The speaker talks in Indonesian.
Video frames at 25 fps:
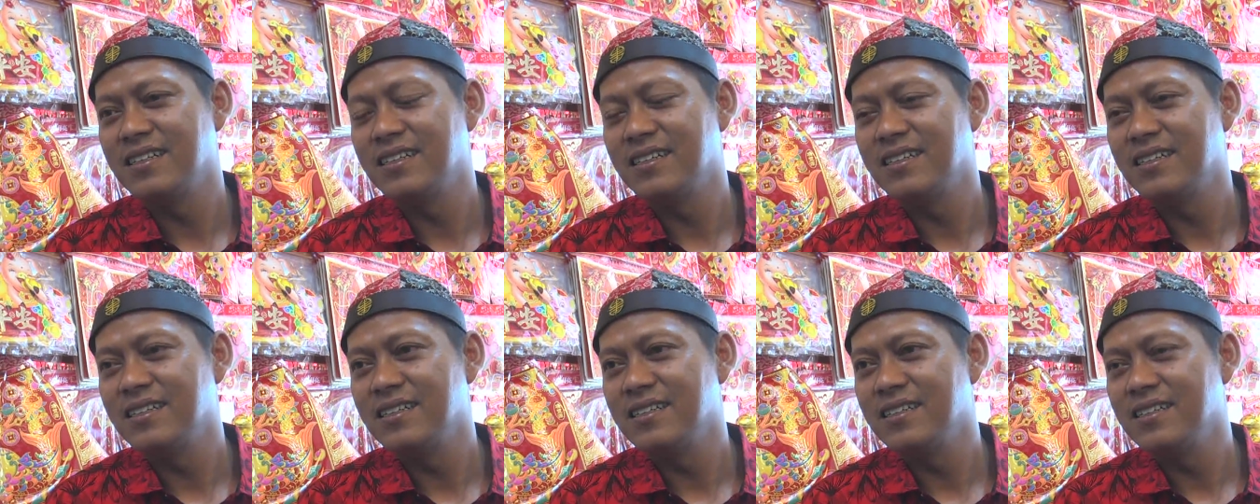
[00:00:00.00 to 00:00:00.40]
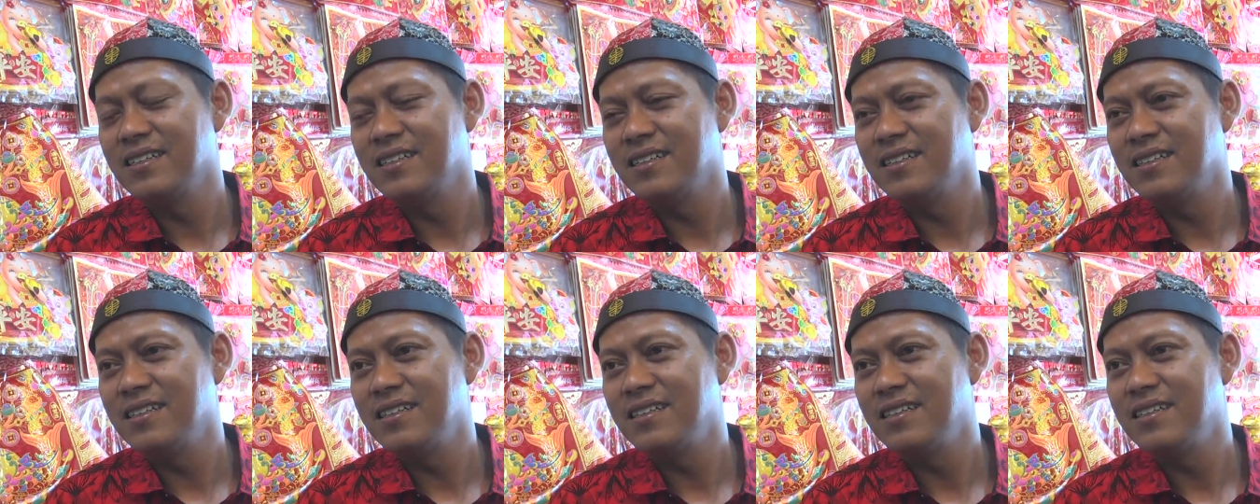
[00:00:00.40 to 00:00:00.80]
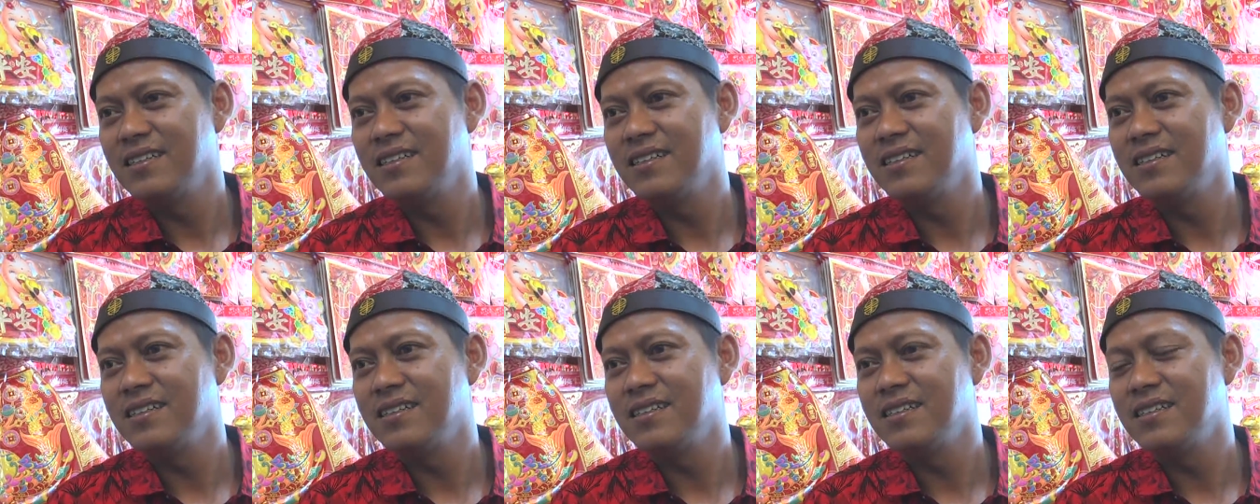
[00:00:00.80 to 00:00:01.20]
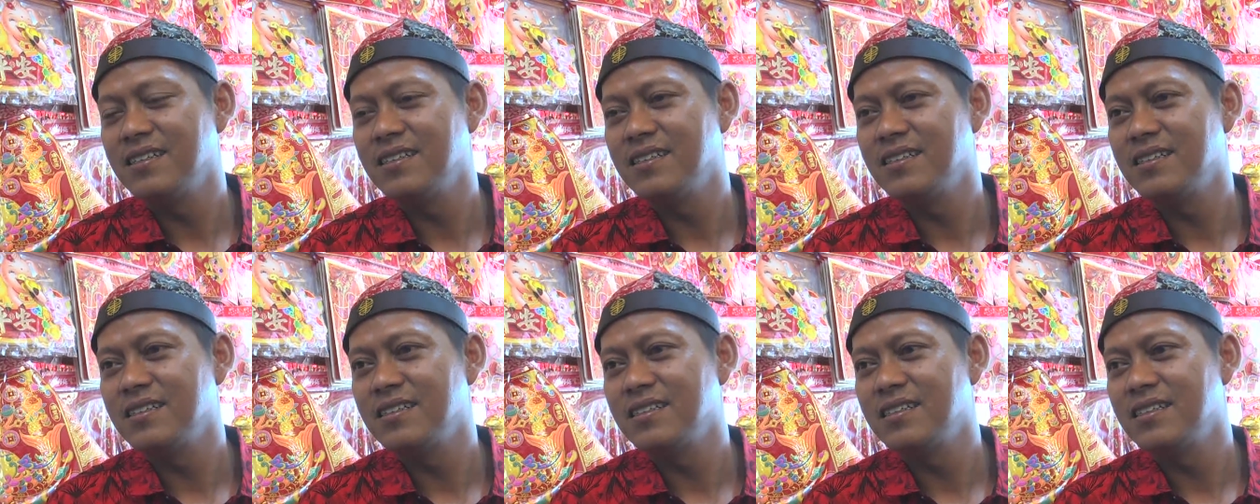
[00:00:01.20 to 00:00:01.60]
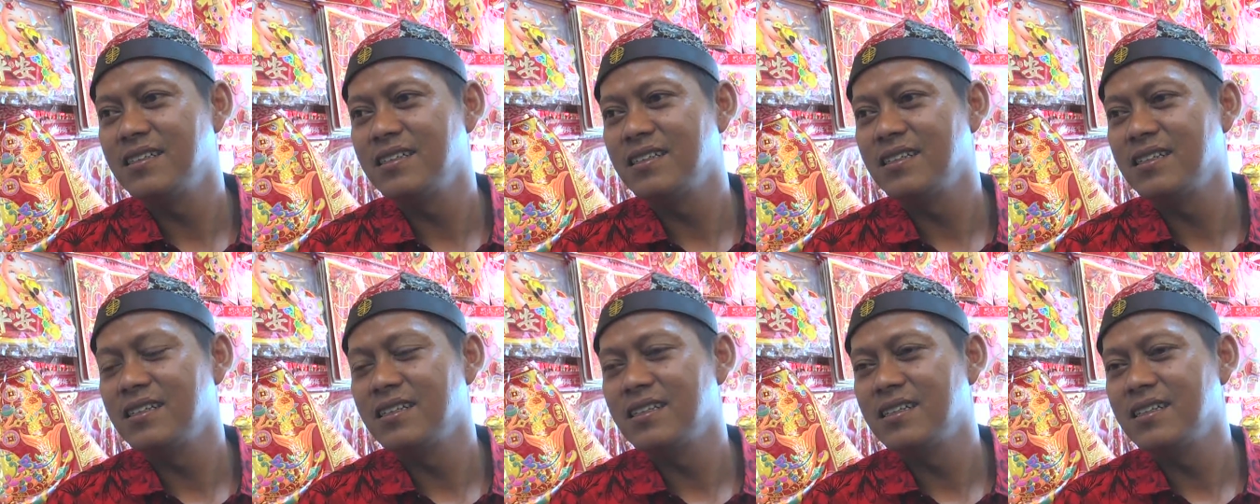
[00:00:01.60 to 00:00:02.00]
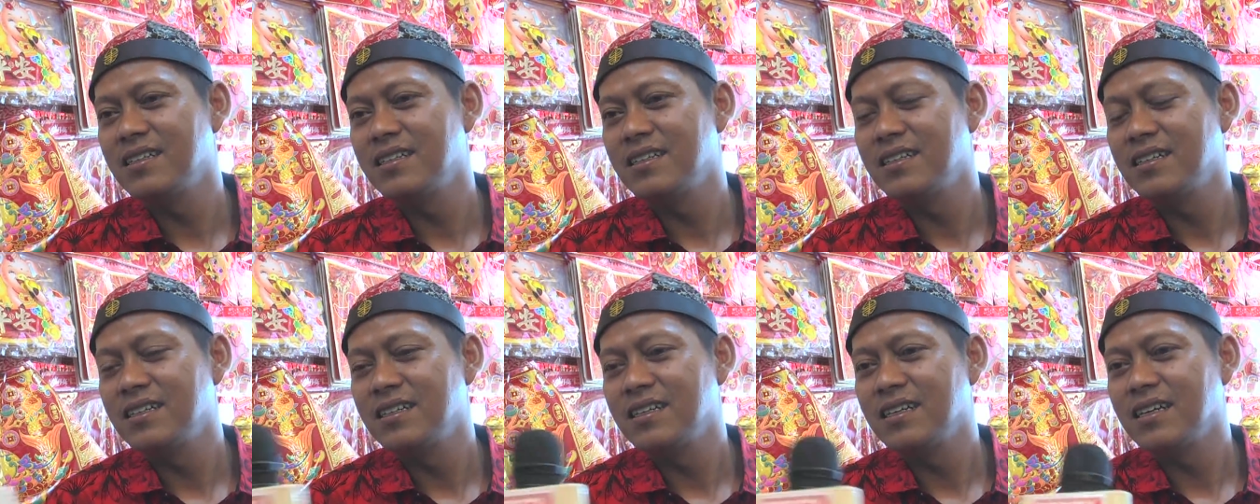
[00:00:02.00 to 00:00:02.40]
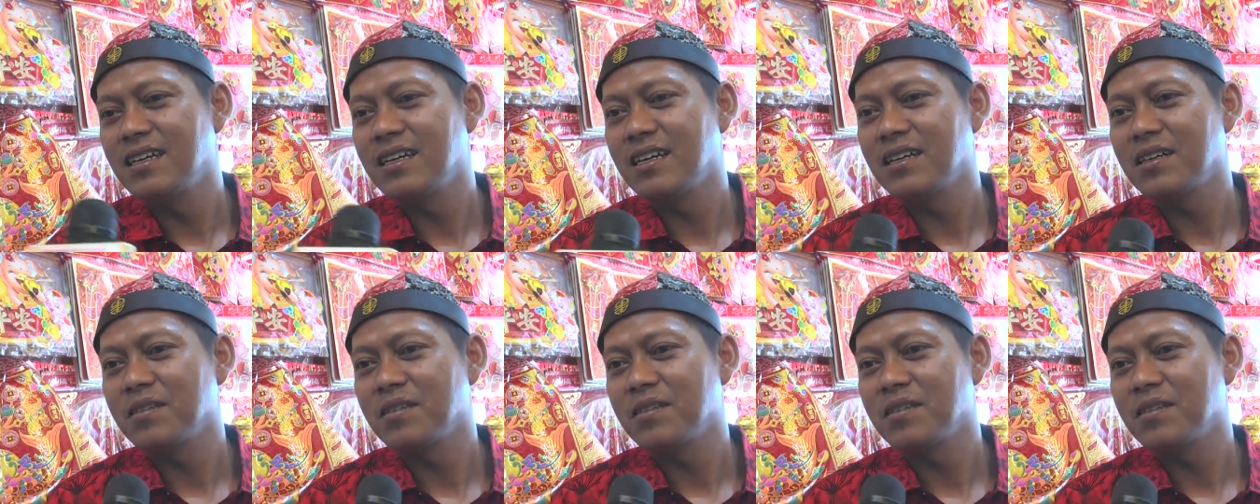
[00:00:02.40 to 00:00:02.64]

Kalau boleh tahu perharinya bisa dapat berapa nih tahun ini?